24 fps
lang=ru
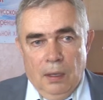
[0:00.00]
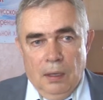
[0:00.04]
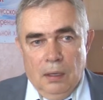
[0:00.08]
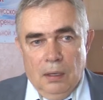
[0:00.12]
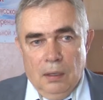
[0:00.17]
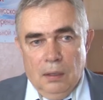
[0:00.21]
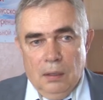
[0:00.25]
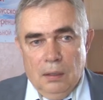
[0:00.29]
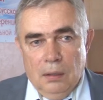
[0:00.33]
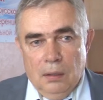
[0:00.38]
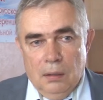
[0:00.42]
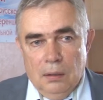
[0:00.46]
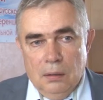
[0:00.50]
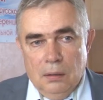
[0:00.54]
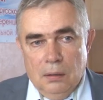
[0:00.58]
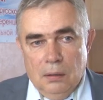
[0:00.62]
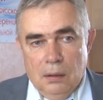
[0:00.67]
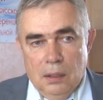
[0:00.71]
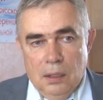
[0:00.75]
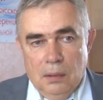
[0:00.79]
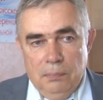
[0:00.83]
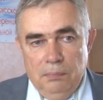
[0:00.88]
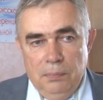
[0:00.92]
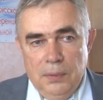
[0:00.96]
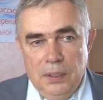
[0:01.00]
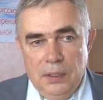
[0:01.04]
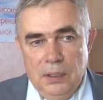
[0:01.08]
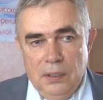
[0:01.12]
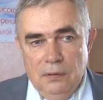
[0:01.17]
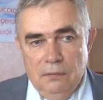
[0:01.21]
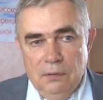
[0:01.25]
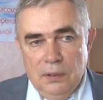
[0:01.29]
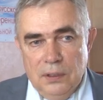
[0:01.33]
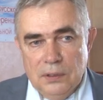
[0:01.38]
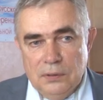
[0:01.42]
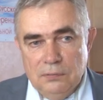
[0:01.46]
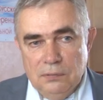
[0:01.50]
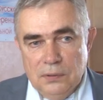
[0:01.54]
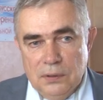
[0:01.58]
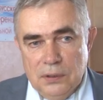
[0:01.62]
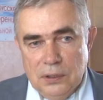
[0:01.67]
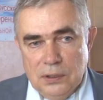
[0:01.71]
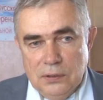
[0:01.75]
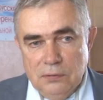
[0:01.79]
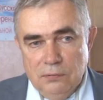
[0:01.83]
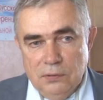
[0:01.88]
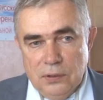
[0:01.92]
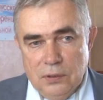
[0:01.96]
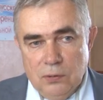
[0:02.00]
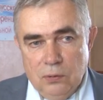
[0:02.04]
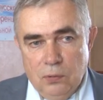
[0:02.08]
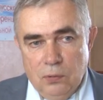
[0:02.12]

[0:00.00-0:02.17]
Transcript: Э, обменивались вот этим вот